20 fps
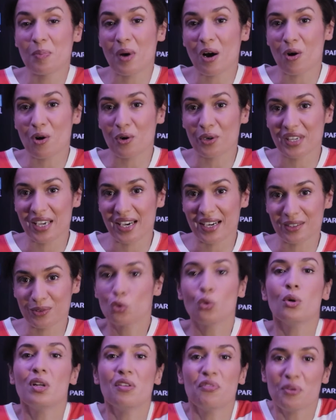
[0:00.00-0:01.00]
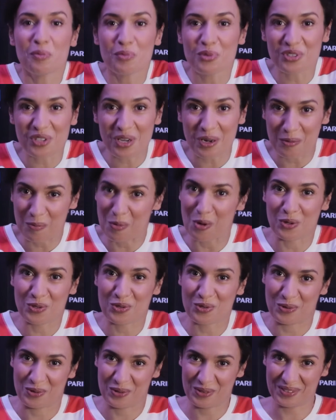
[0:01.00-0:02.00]
parents regardent, tous les films de Charles
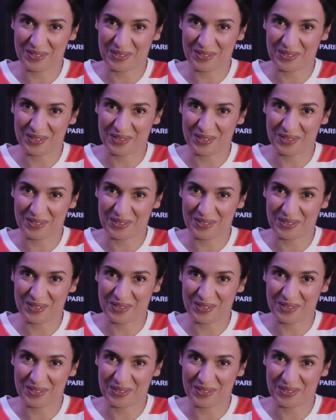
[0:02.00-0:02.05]
Branson.